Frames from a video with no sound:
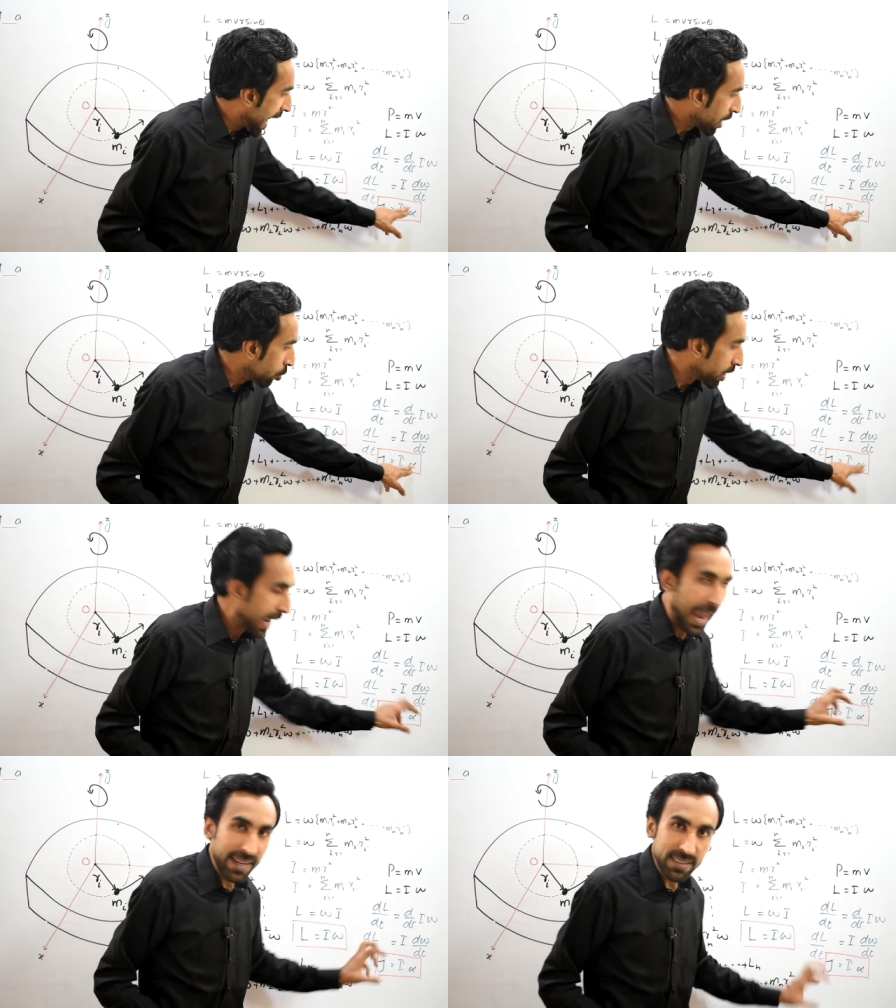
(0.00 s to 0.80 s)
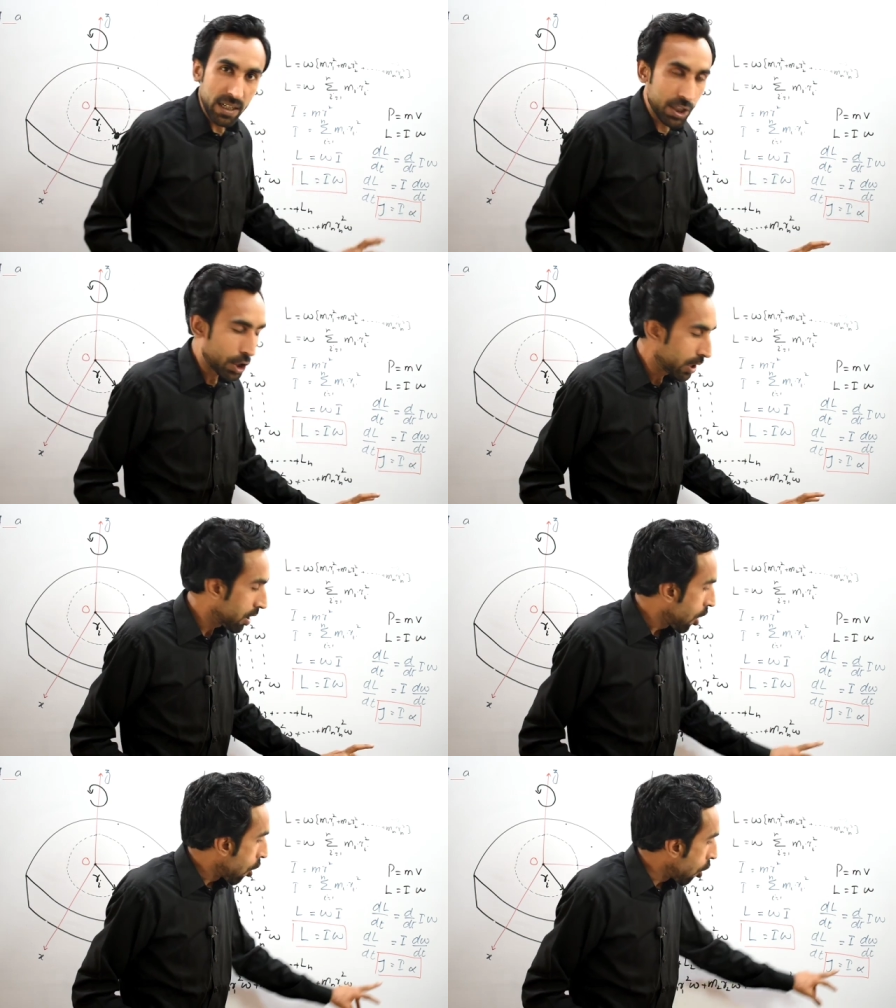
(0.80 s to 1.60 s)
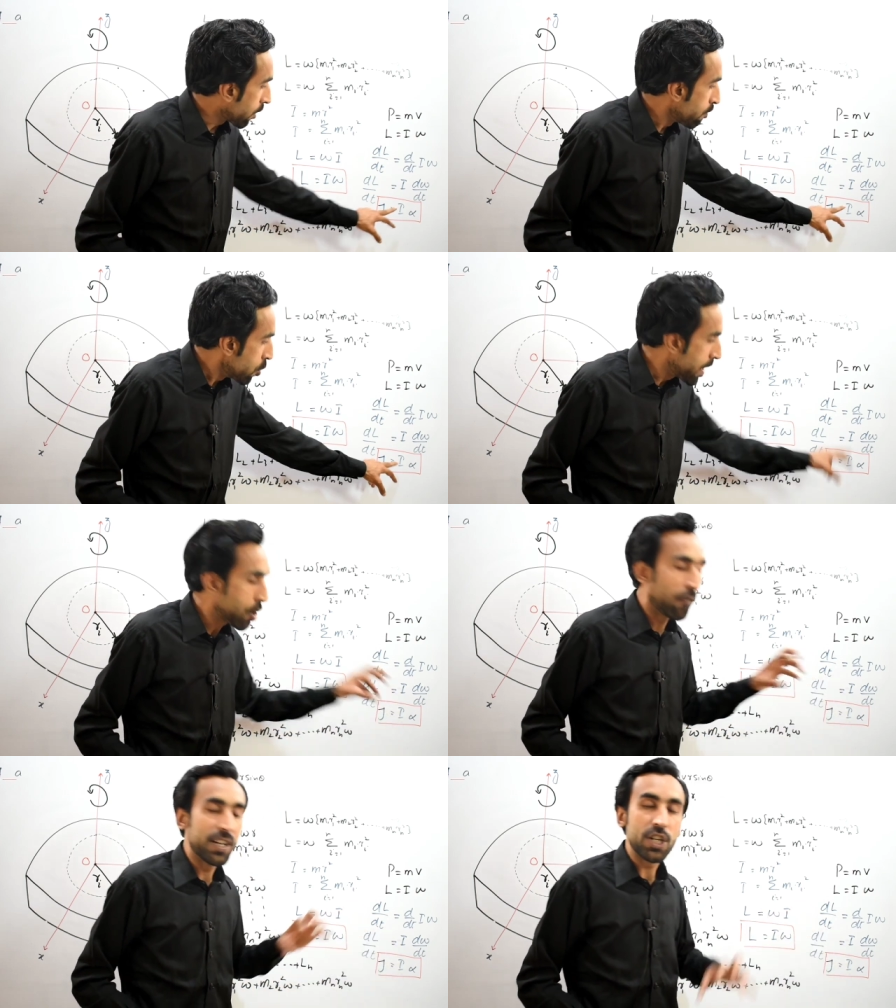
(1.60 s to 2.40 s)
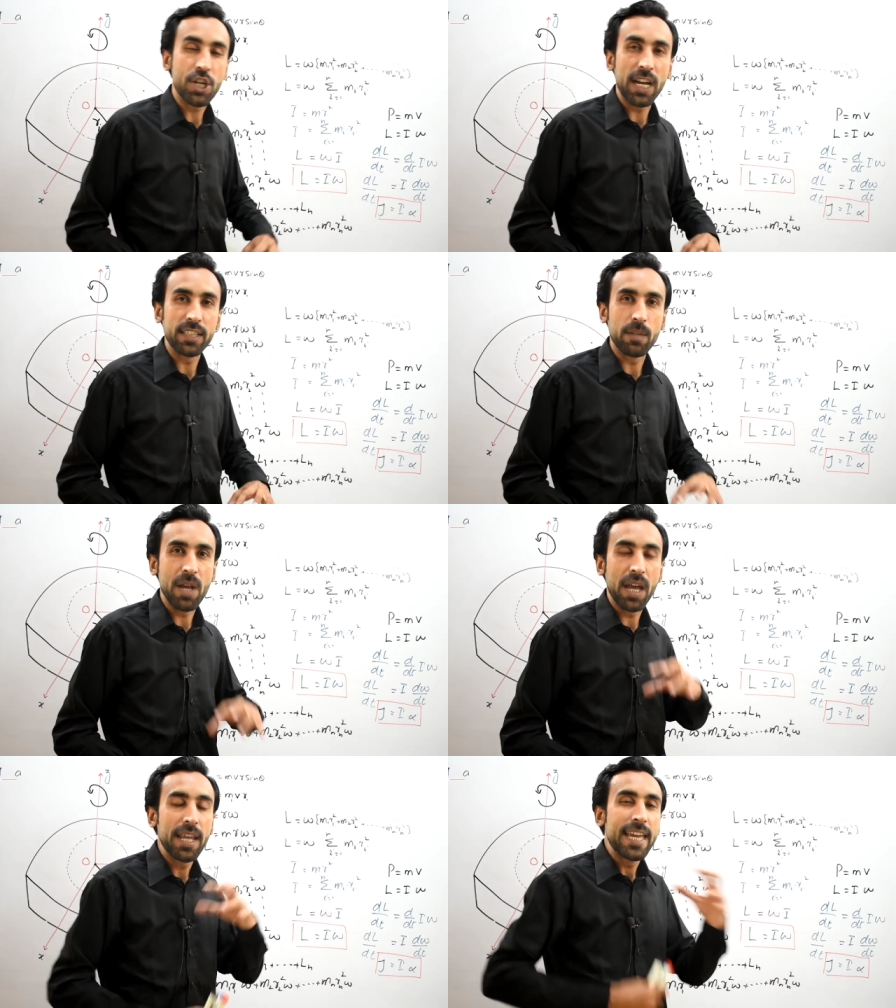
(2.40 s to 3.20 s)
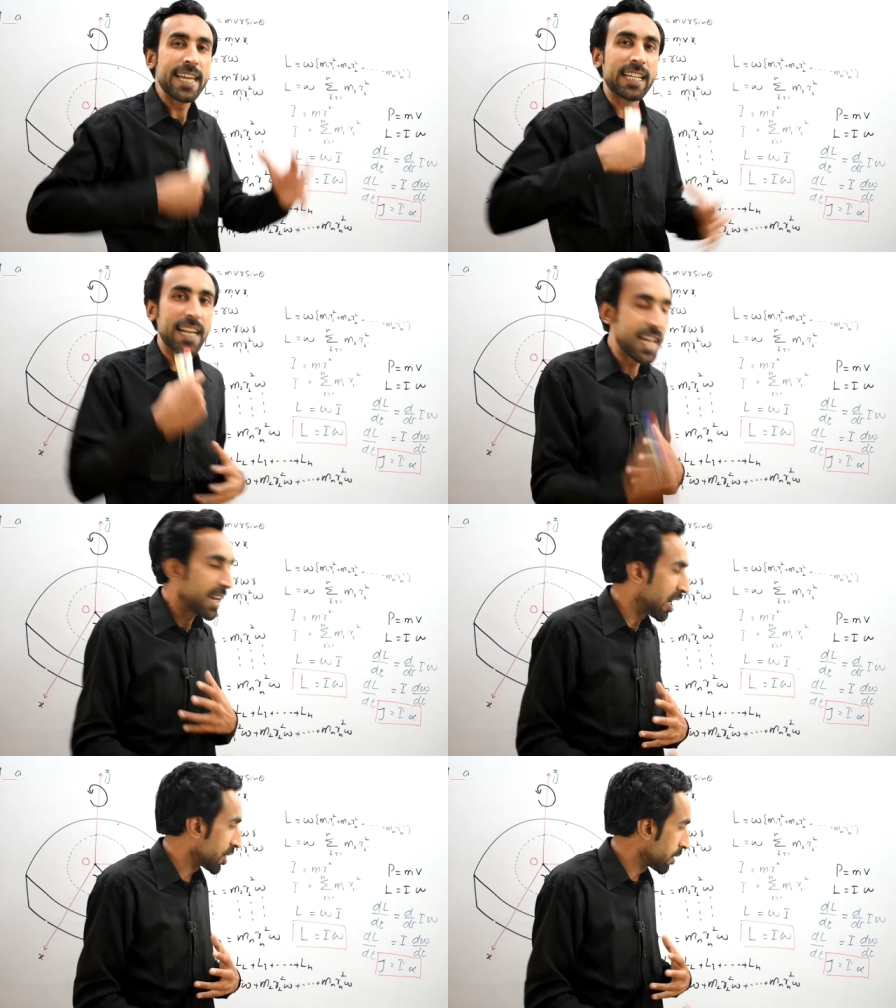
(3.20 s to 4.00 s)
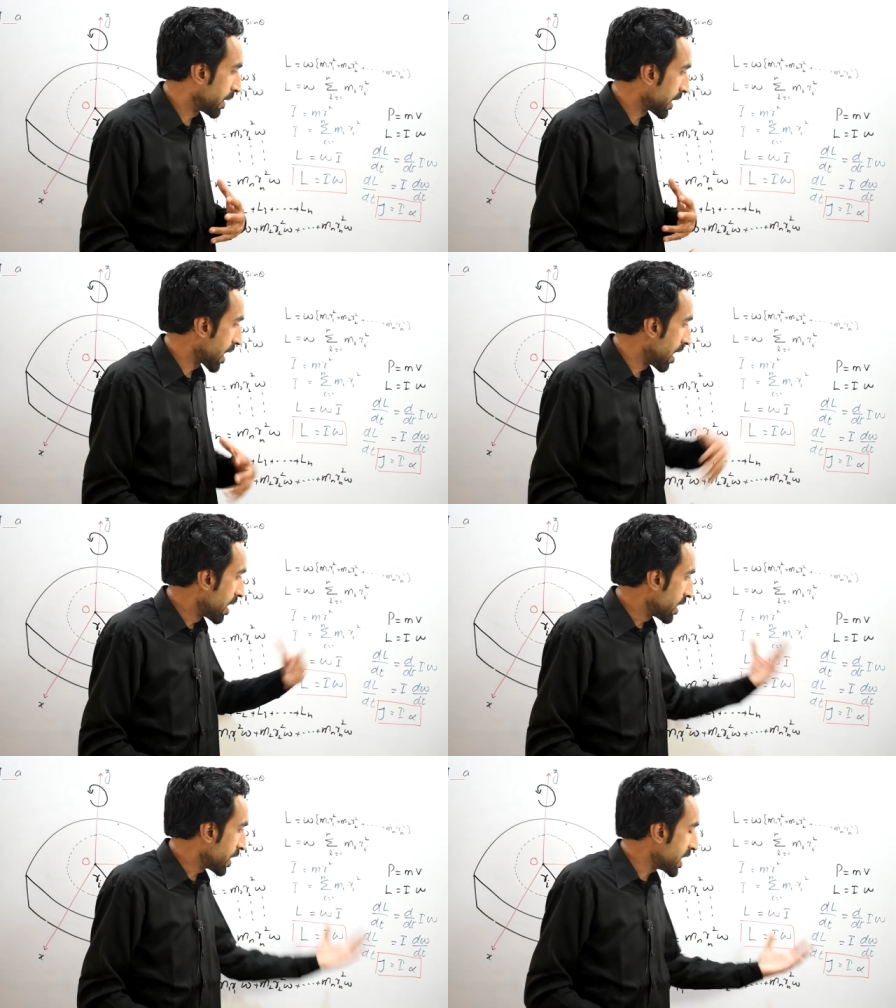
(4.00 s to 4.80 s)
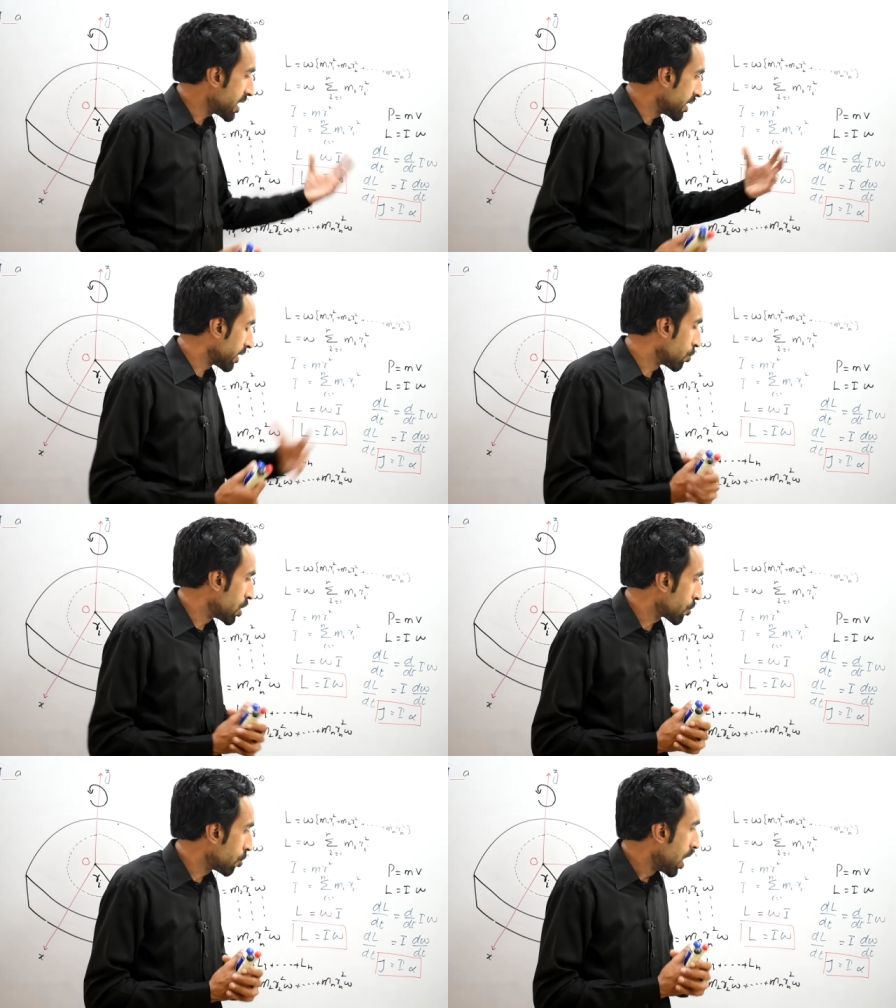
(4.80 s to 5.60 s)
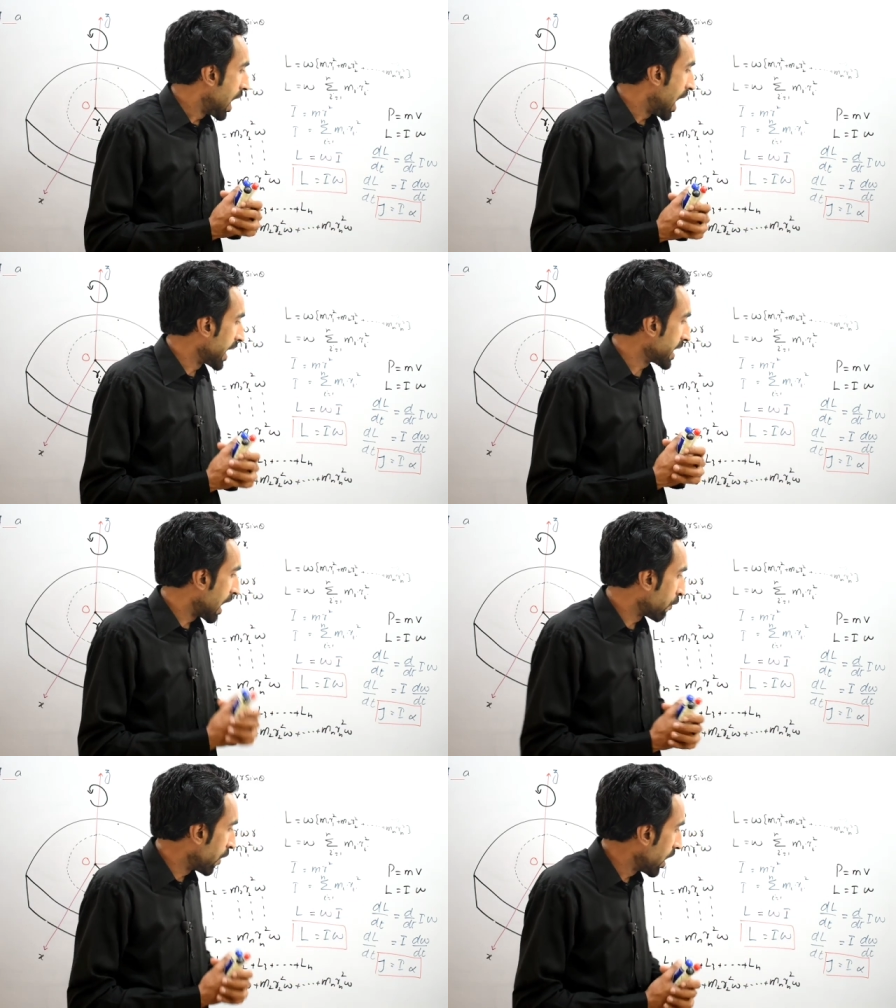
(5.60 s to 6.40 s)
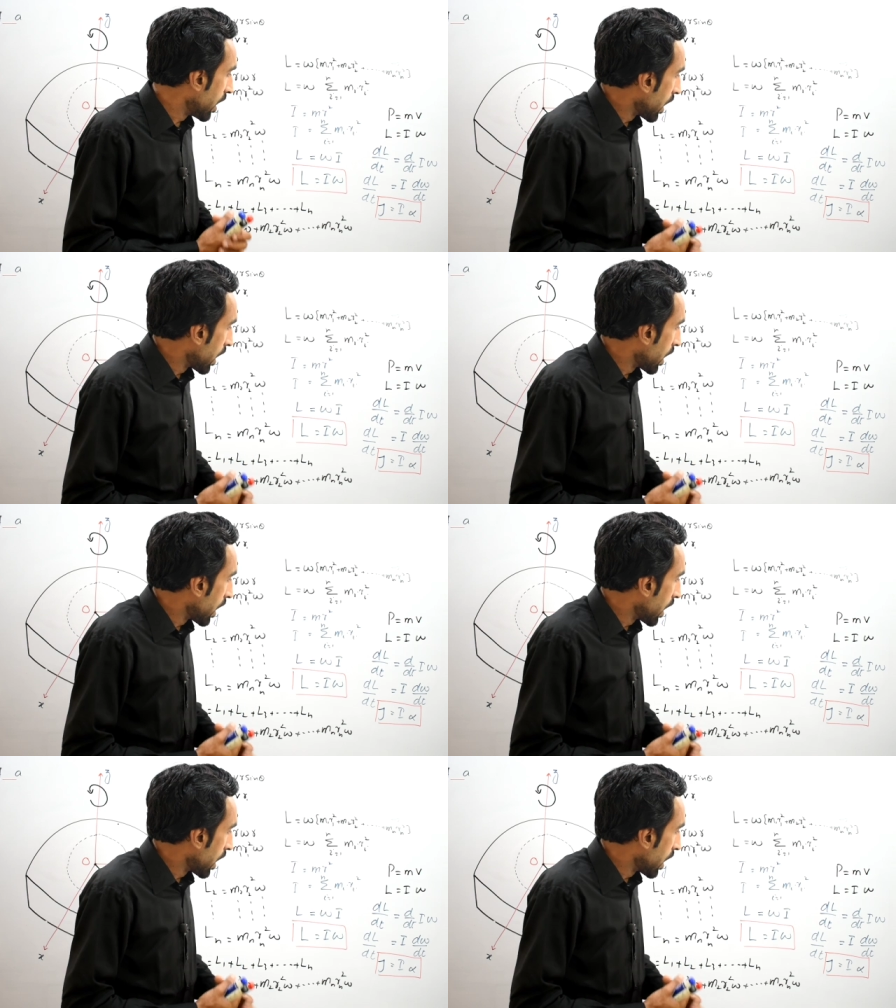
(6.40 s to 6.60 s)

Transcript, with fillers: एंगुलर एक्सलरेशन और मूवमेंट ऑफ इनर्शिया के दरमियान एक नया रिलेशन बन गया टी इज इक्वल टू आई एल्फा